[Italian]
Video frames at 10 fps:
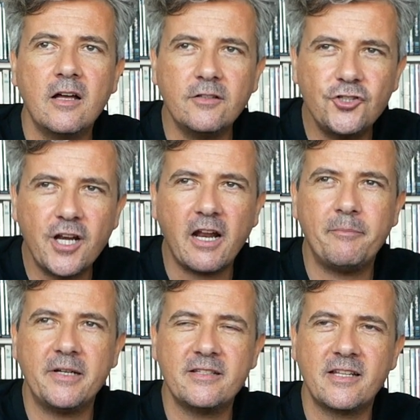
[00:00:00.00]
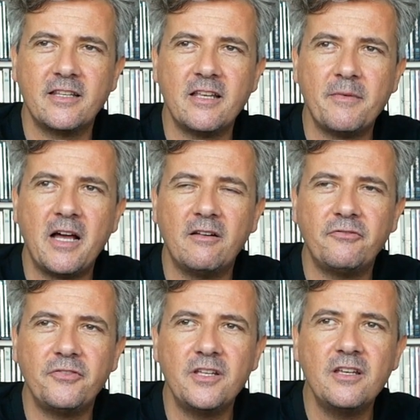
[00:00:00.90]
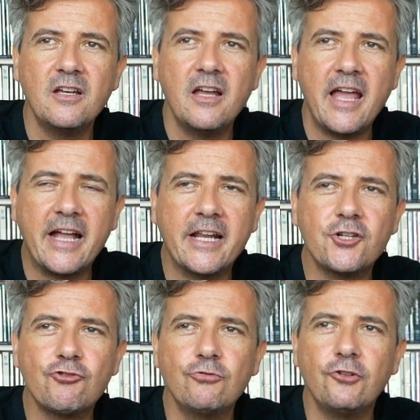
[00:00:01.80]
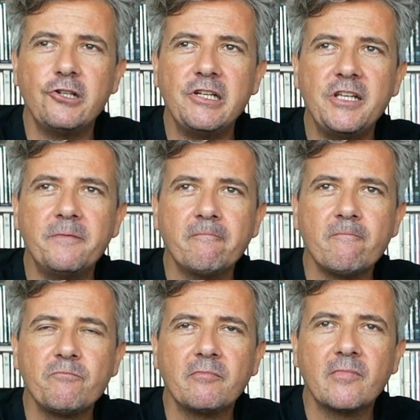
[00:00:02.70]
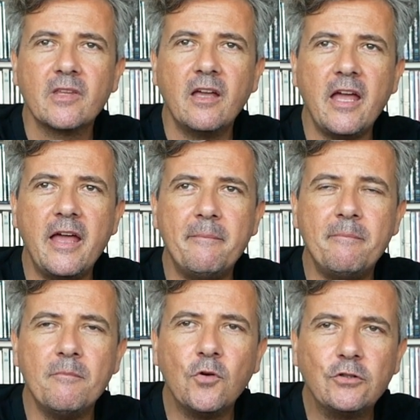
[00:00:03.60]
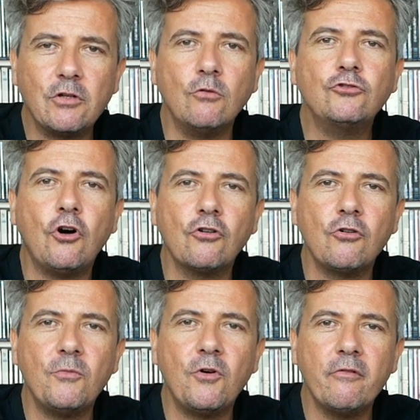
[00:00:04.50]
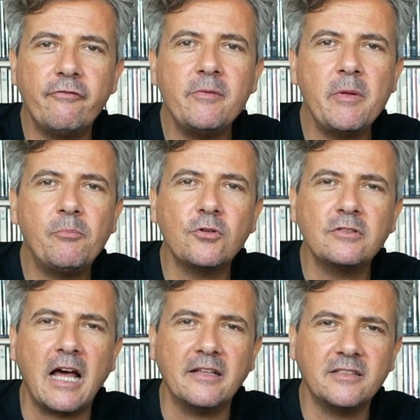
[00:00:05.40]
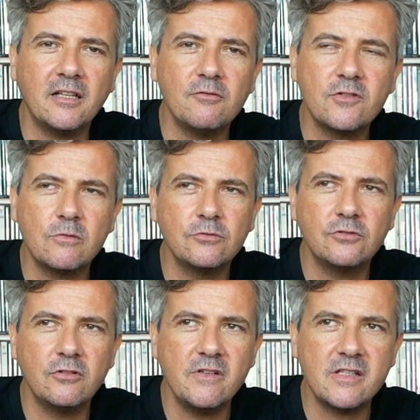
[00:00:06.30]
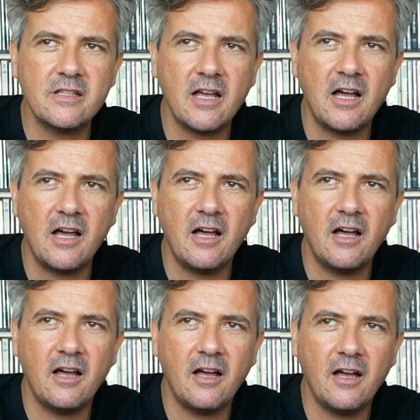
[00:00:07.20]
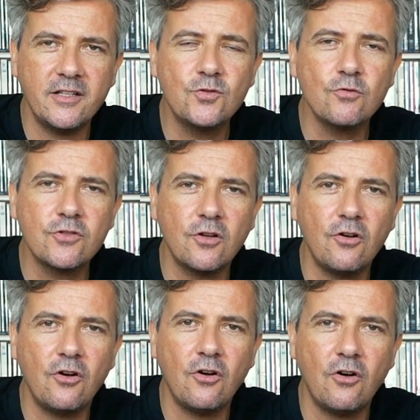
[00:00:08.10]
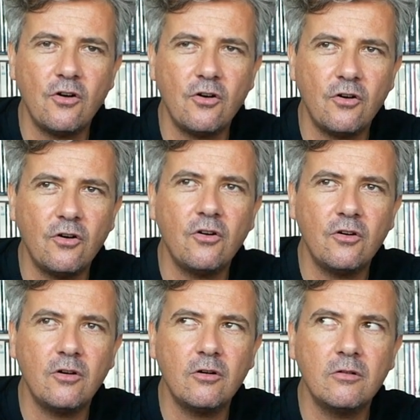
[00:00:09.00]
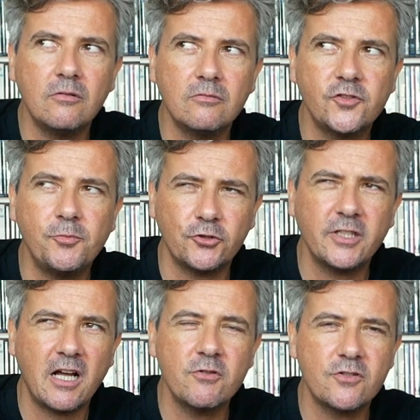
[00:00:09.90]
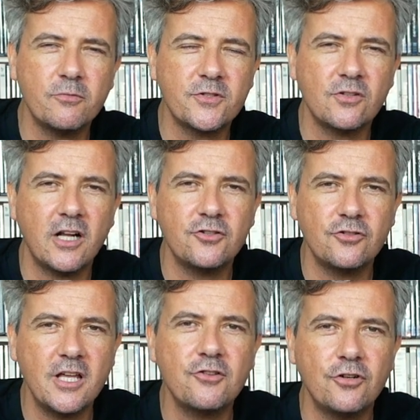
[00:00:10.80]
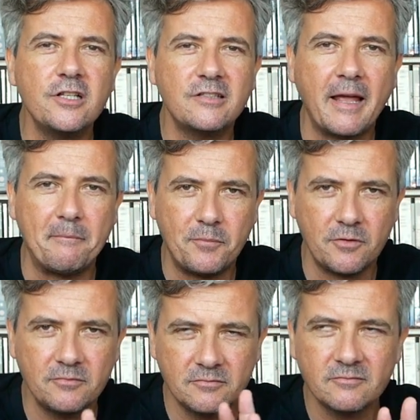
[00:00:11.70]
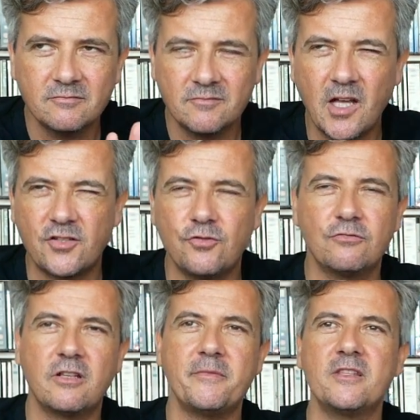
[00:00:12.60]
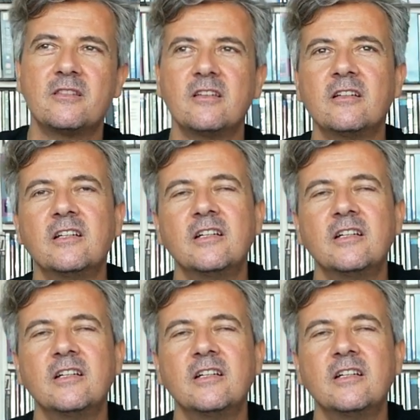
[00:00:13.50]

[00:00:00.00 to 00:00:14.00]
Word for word: girerà per le strade di Amalfi, è cresciuto lì, è molto autonomo, è un film importante da questo punto di vista e Zurzolo si porterà questo personaggio dietro nel tempo, assolutamente.